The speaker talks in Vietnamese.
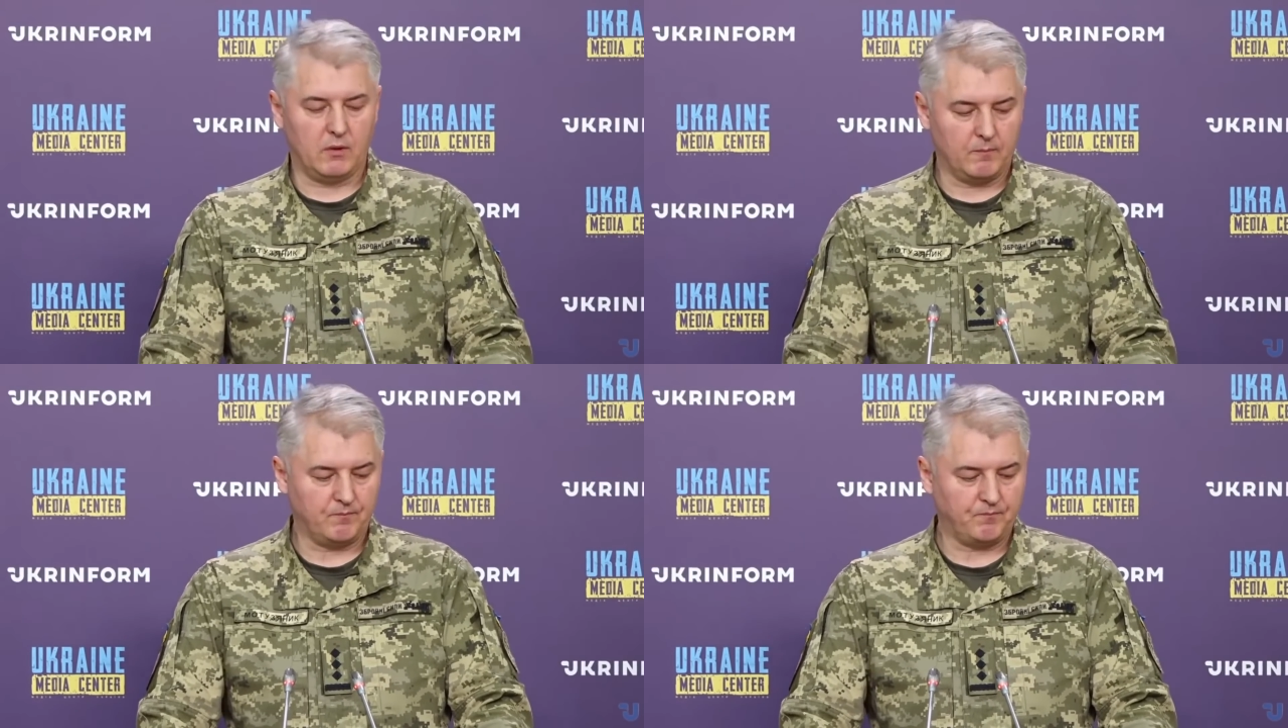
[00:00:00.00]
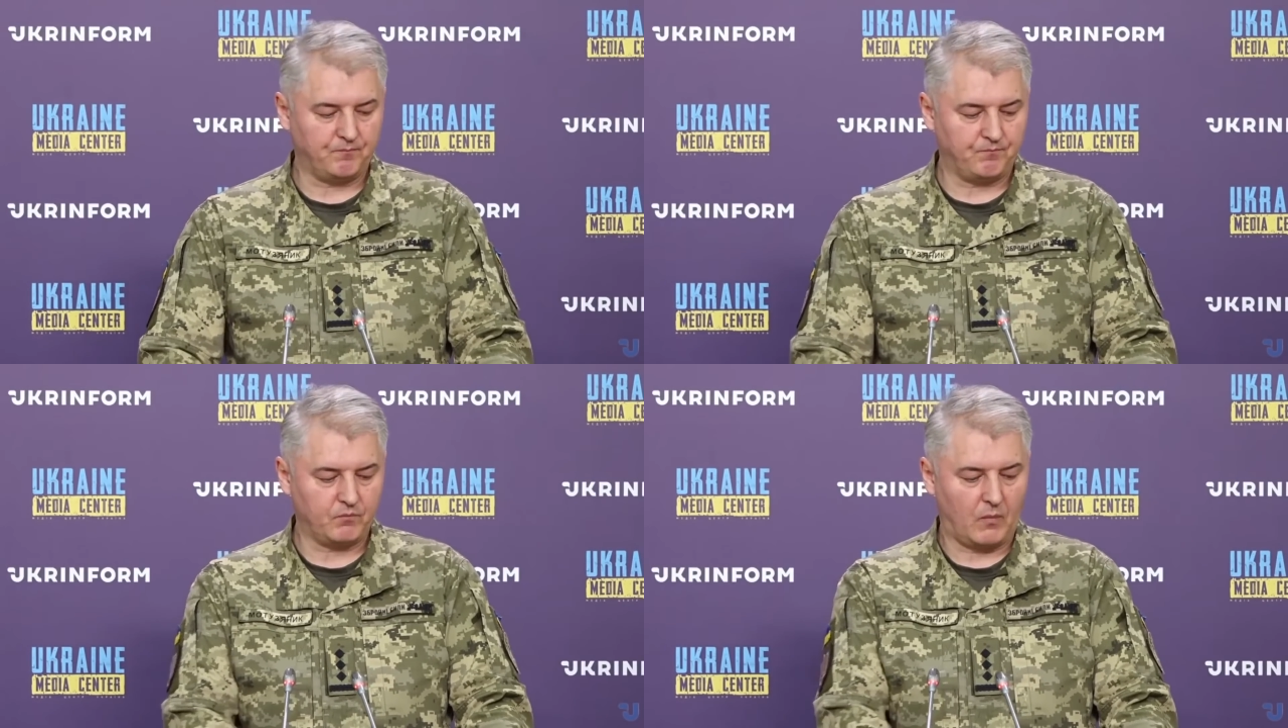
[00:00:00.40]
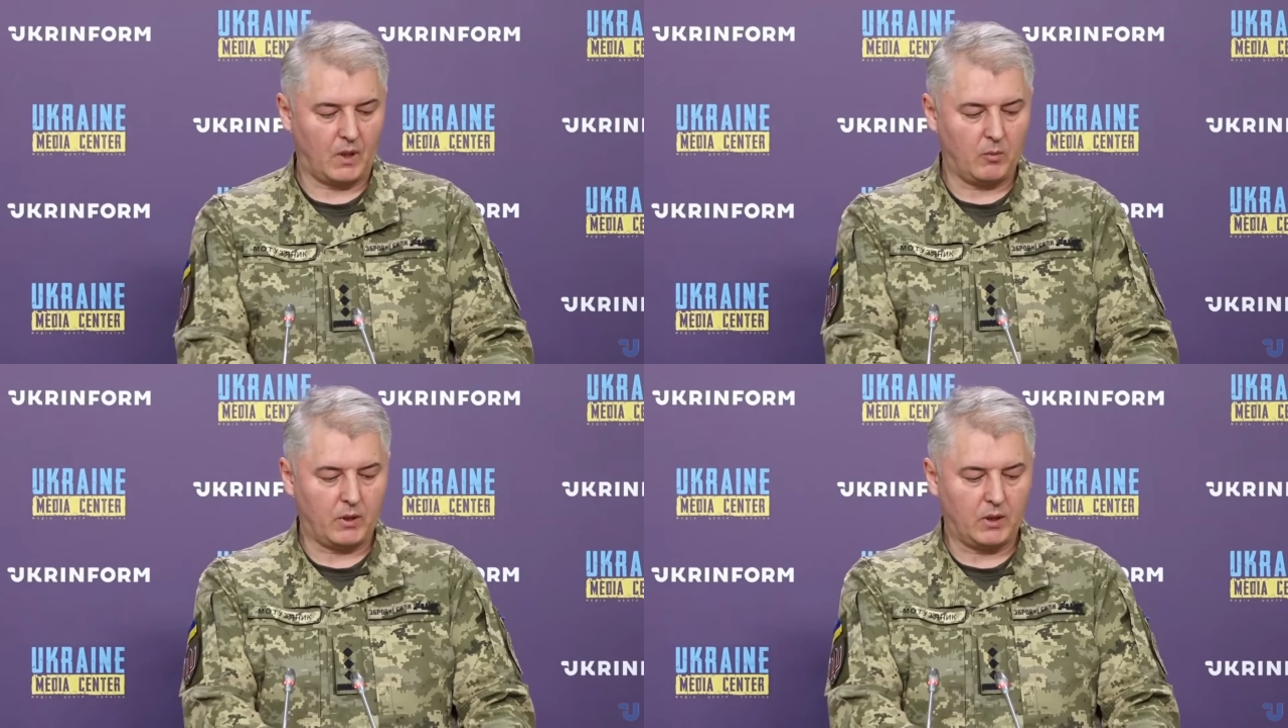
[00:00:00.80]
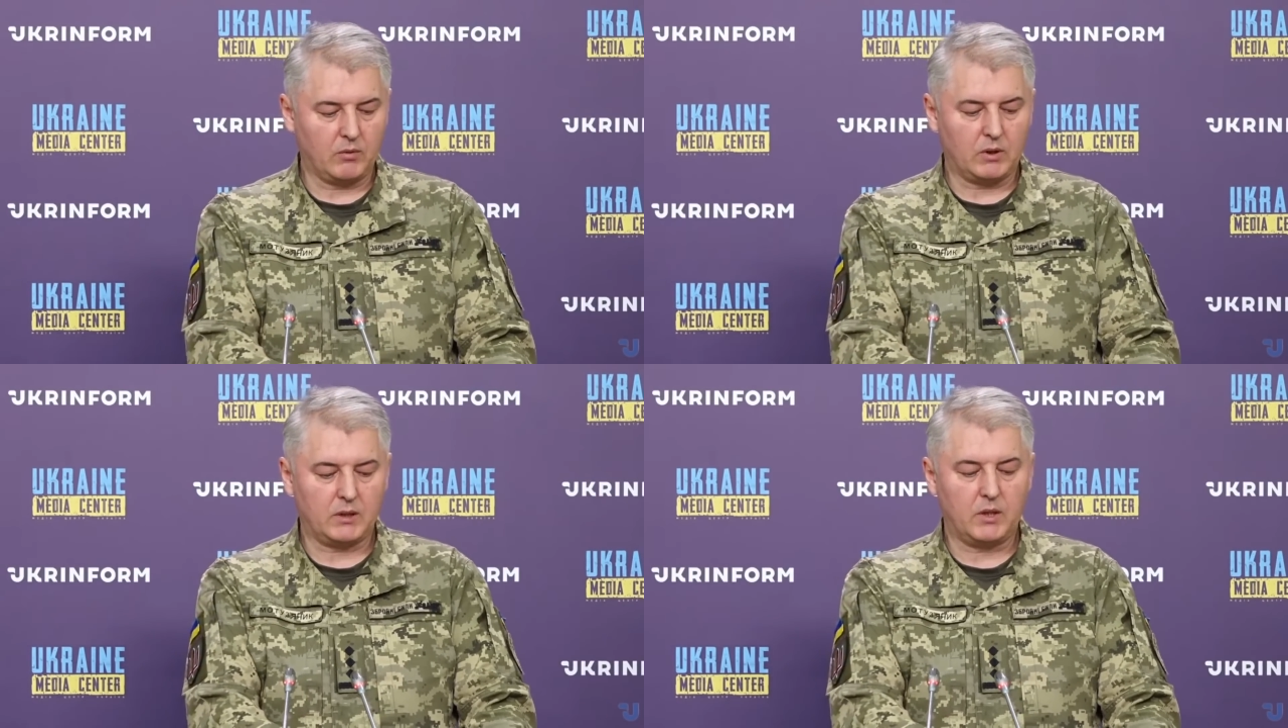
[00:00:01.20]
Trên toàn bộ tuyến phòng
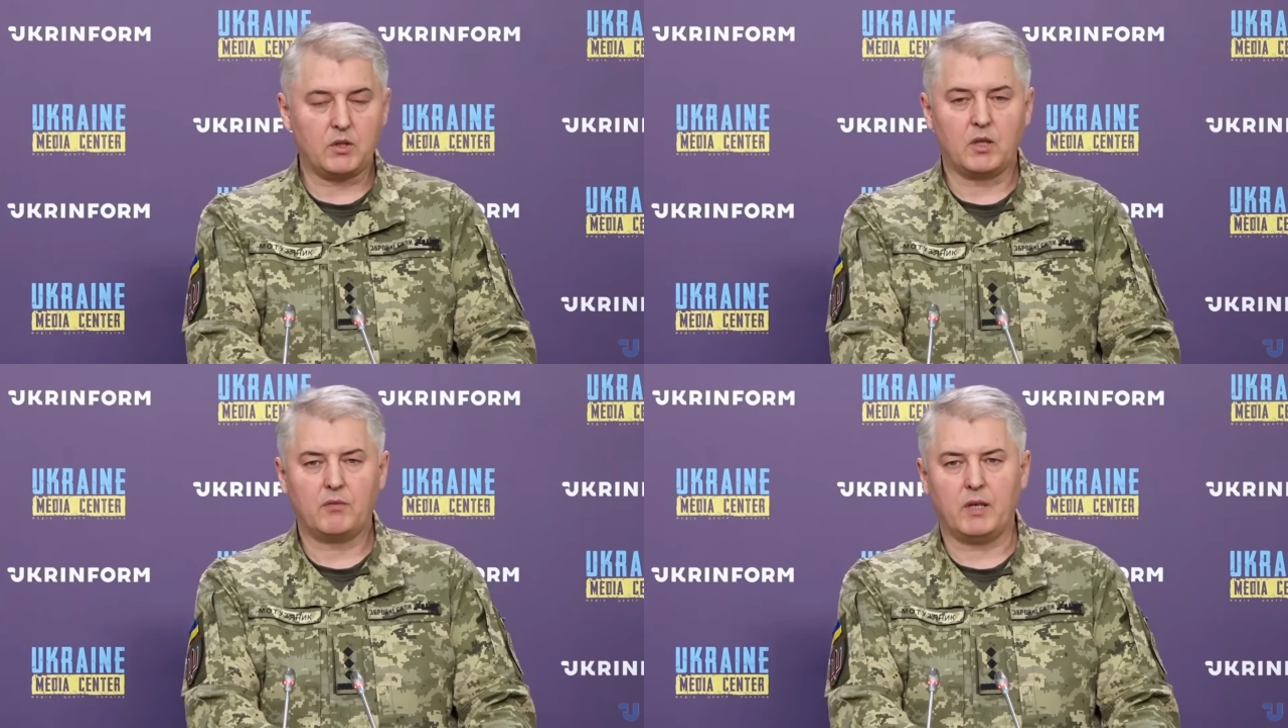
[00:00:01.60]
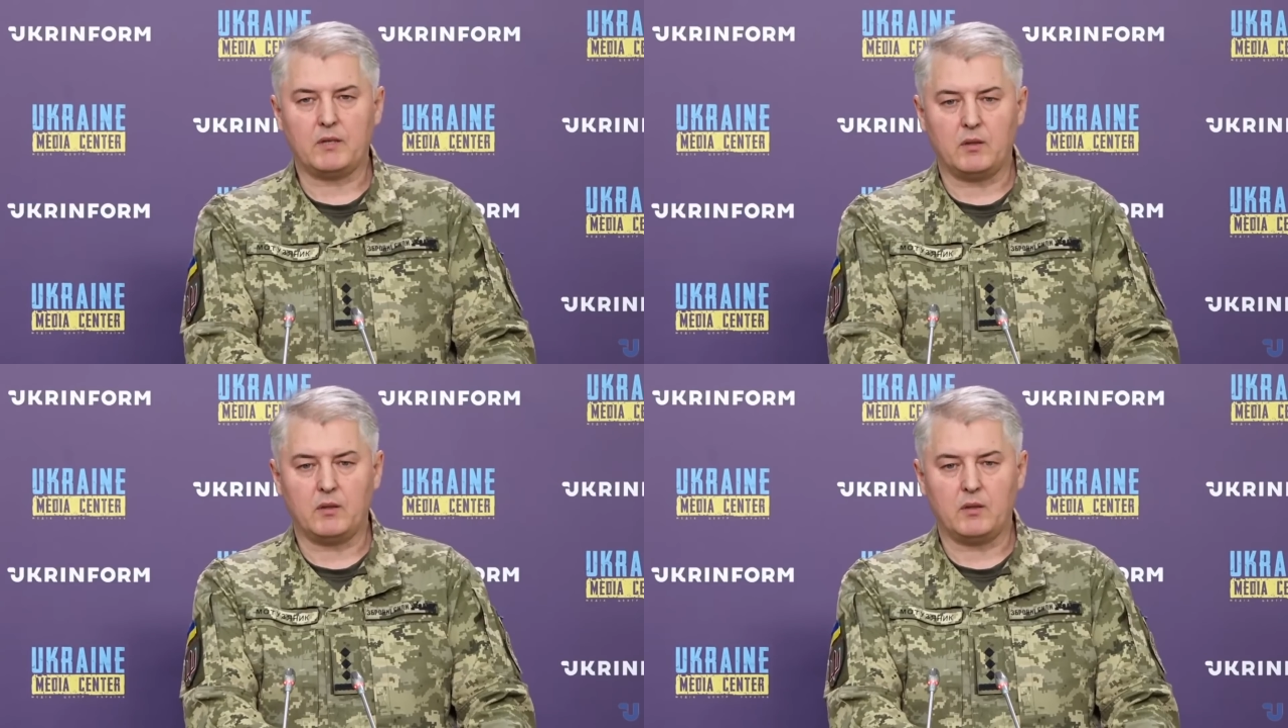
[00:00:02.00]
thủ, quân